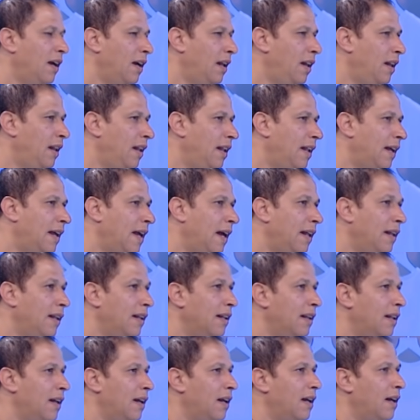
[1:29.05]
اللي
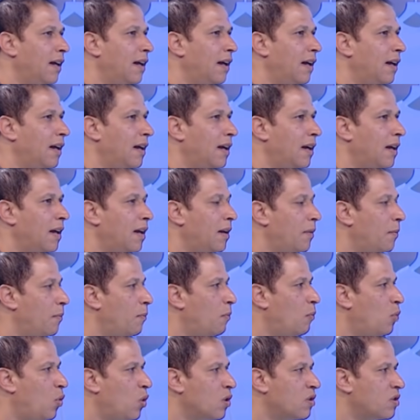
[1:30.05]
كان آه، آه،
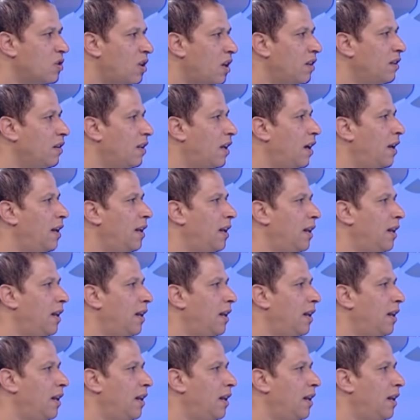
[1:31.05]
موصلنا